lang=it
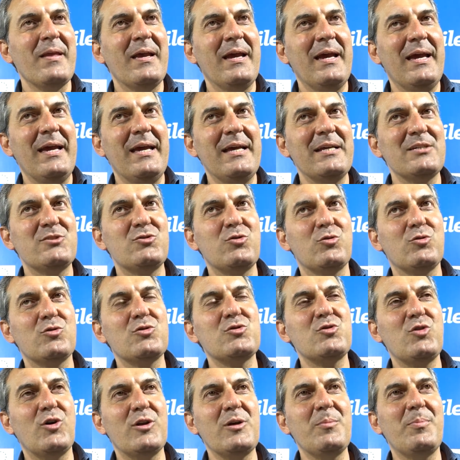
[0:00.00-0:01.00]
e sono
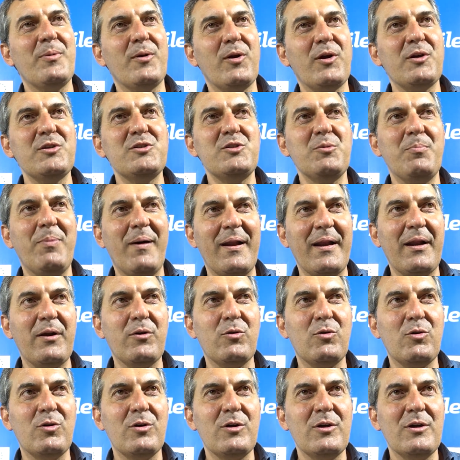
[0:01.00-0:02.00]
storie però che ci
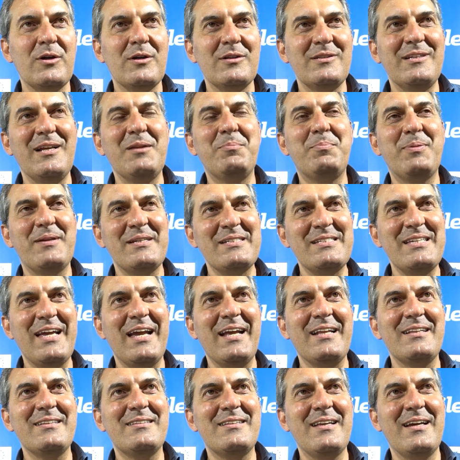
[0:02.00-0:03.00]
parlano del
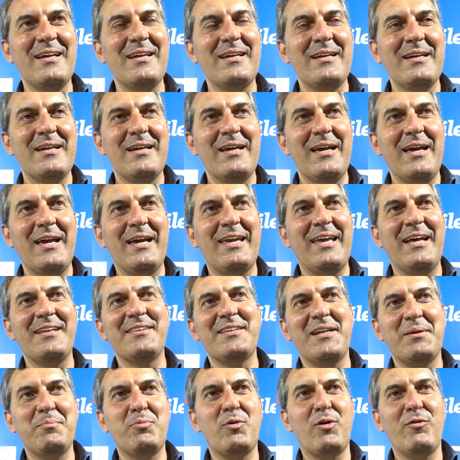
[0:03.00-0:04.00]
presente e che
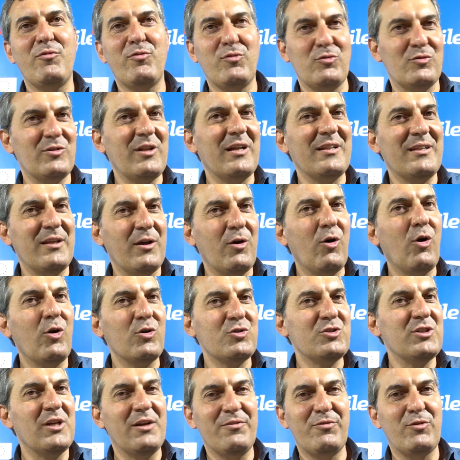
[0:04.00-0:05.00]
andrebbero affrontate
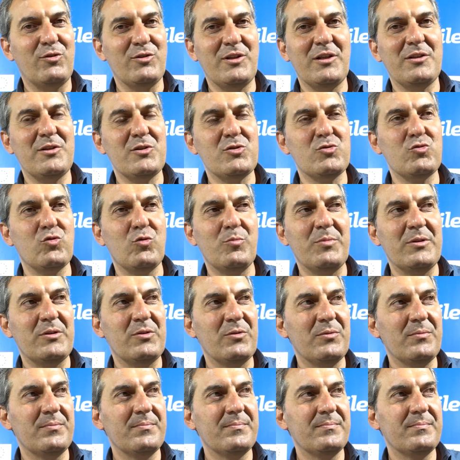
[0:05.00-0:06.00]
oggi e affrontate
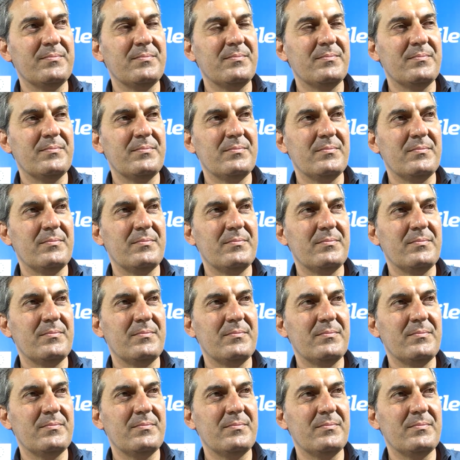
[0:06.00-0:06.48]
subito.